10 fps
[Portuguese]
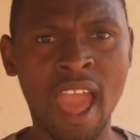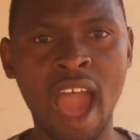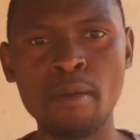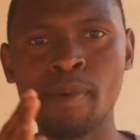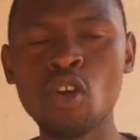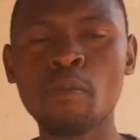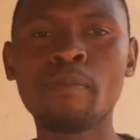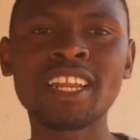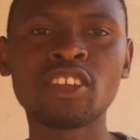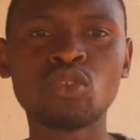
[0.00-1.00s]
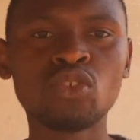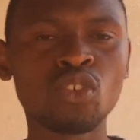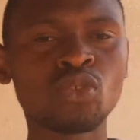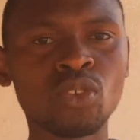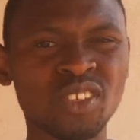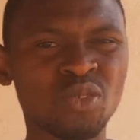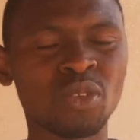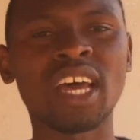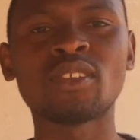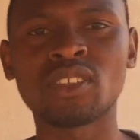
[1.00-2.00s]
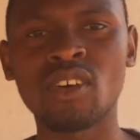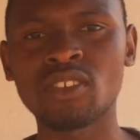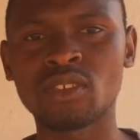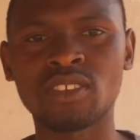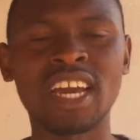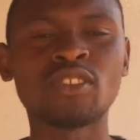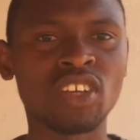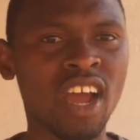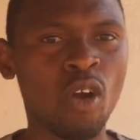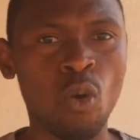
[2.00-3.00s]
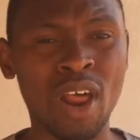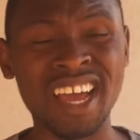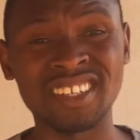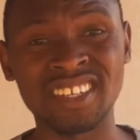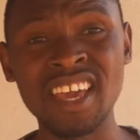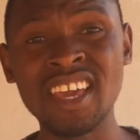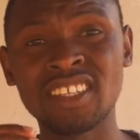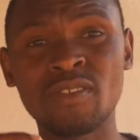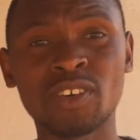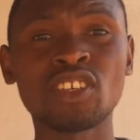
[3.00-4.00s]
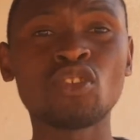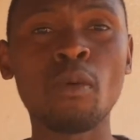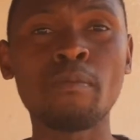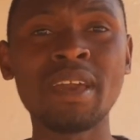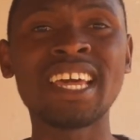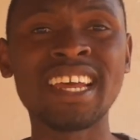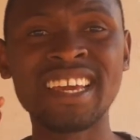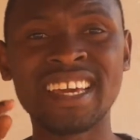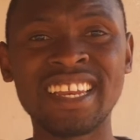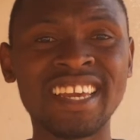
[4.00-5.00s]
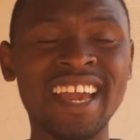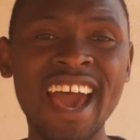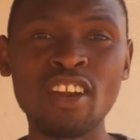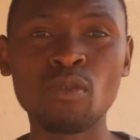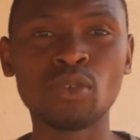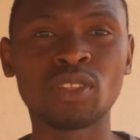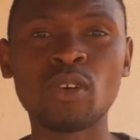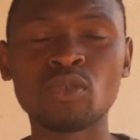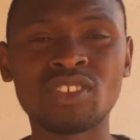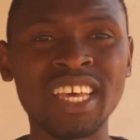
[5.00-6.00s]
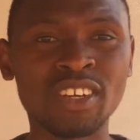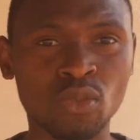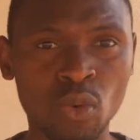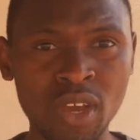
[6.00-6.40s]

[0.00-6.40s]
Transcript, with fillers: A maior parte dos nossos resultados estão associados à ancoragem. E se você souber clicar no botão certo